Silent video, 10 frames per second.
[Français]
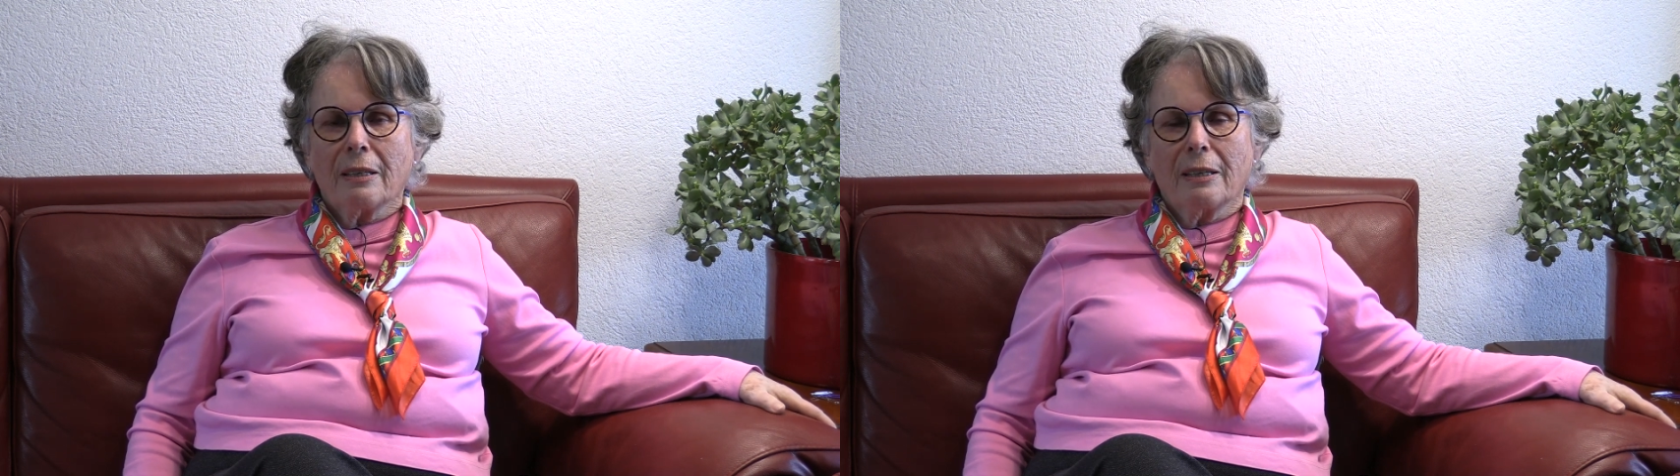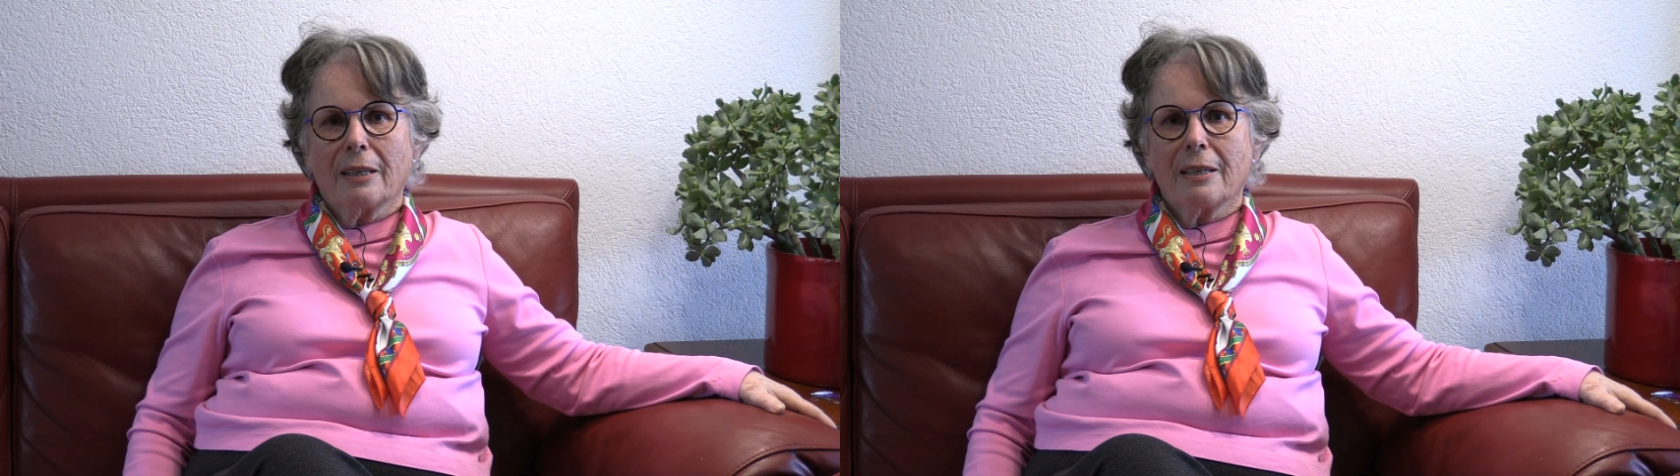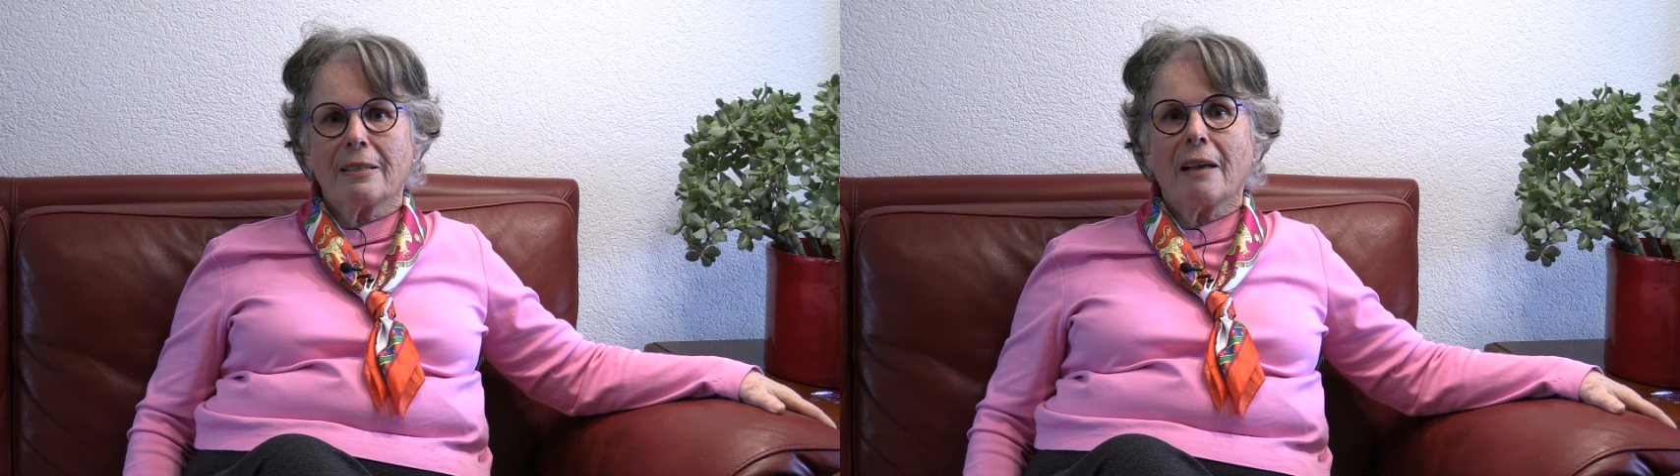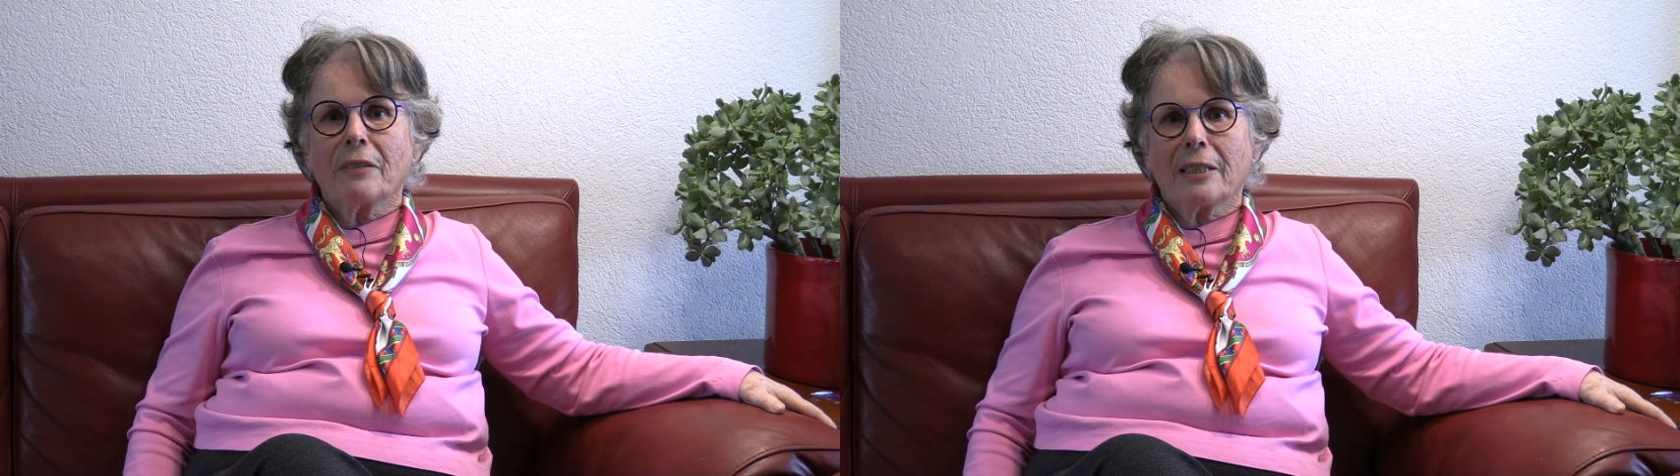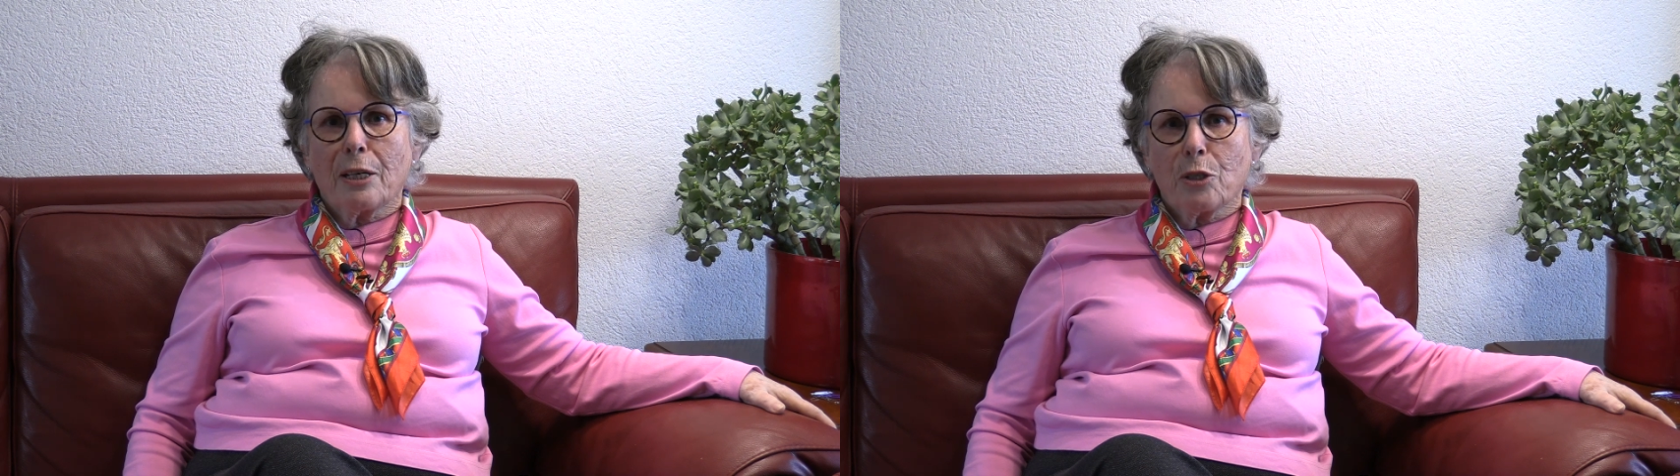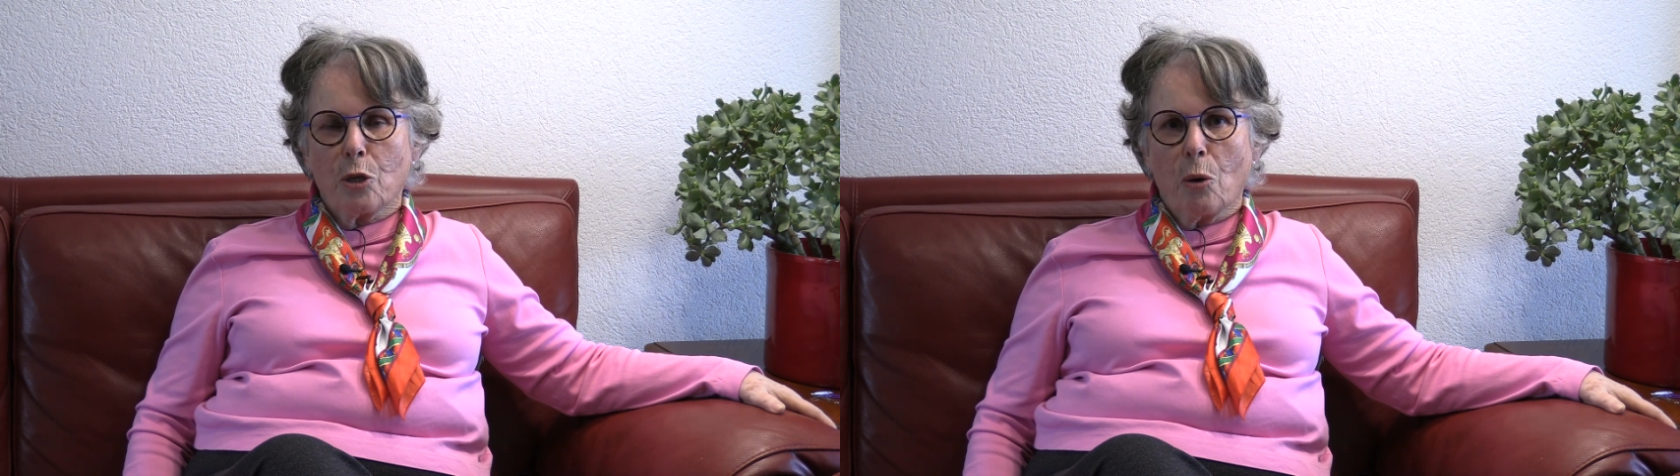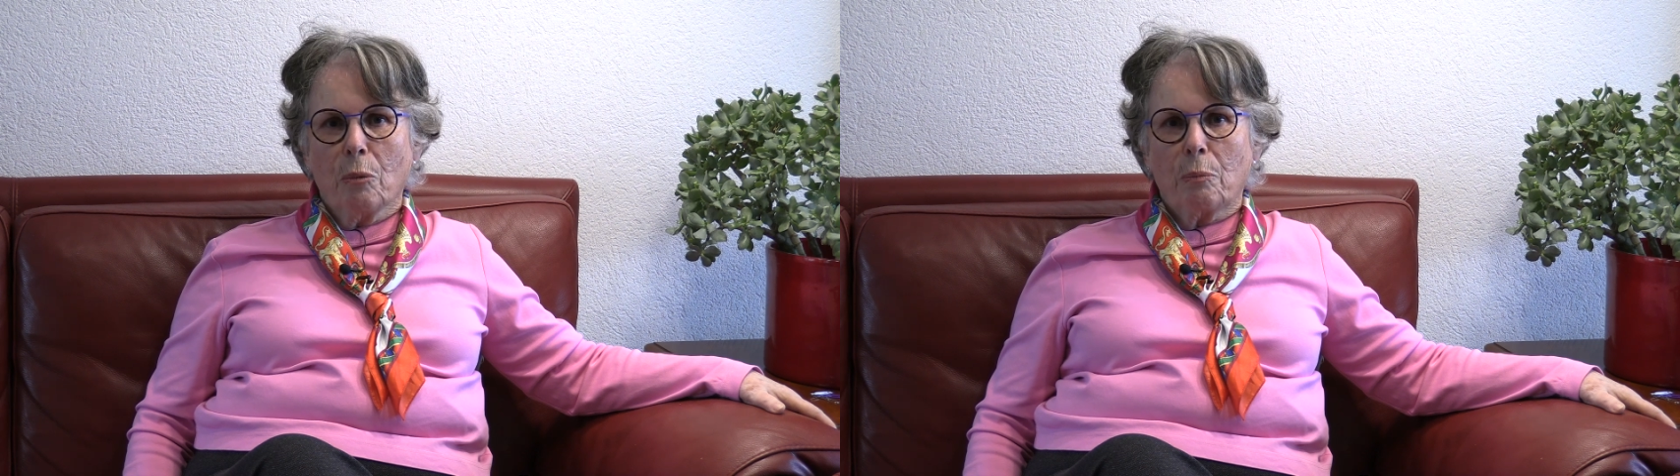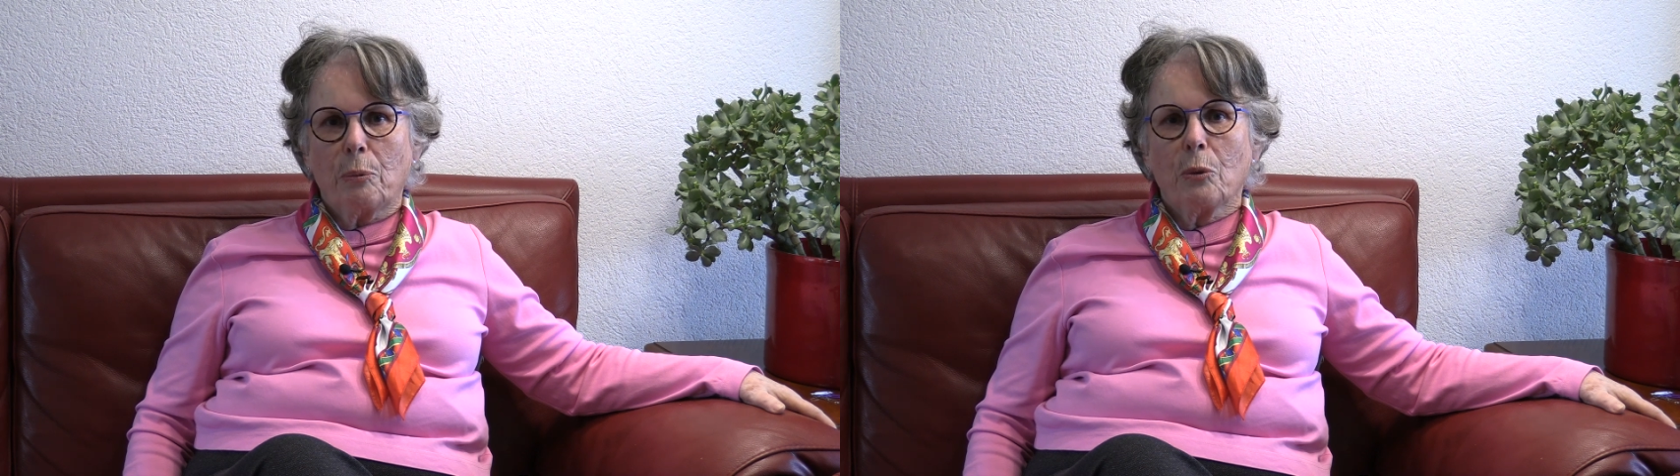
des invitations